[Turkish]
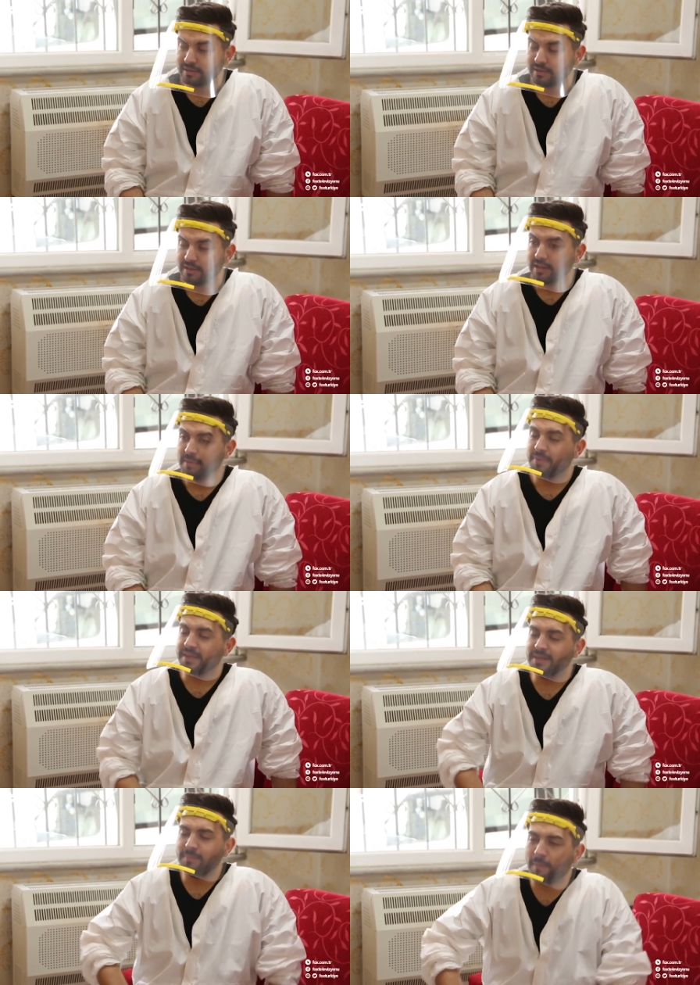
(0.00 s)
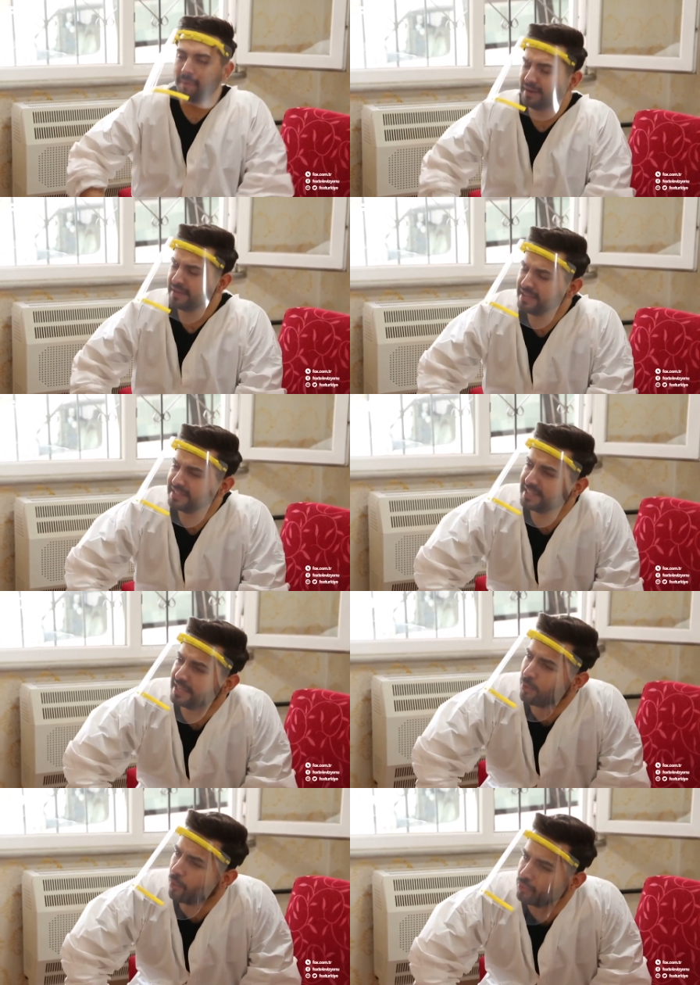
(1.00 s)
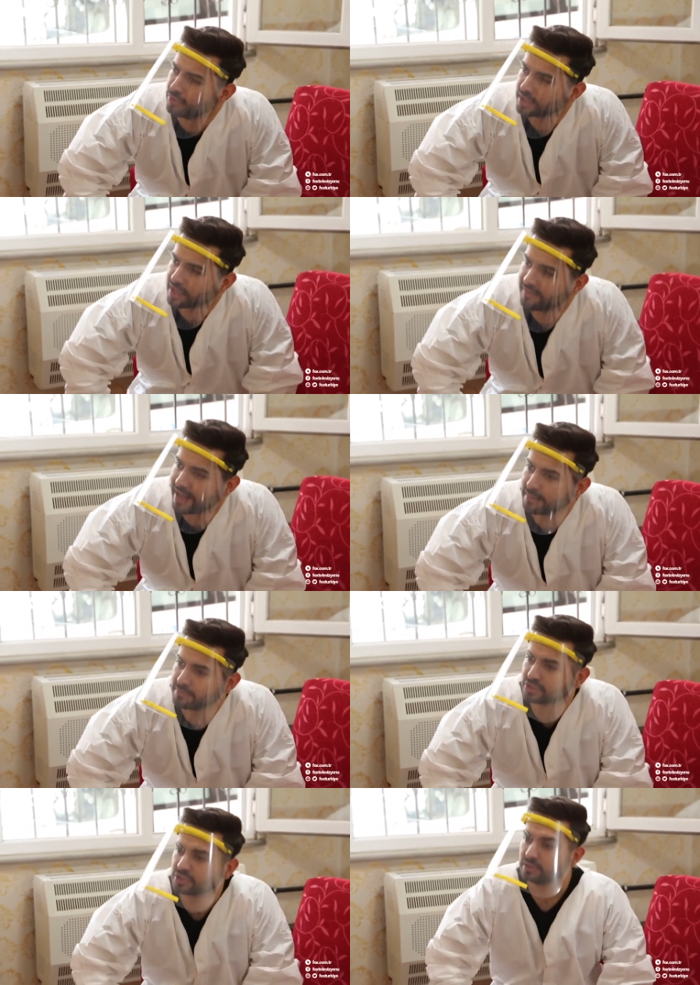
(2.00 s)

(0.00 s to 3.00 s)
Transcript: oturmuş. Peki e, babam niye seni onlara vermiş?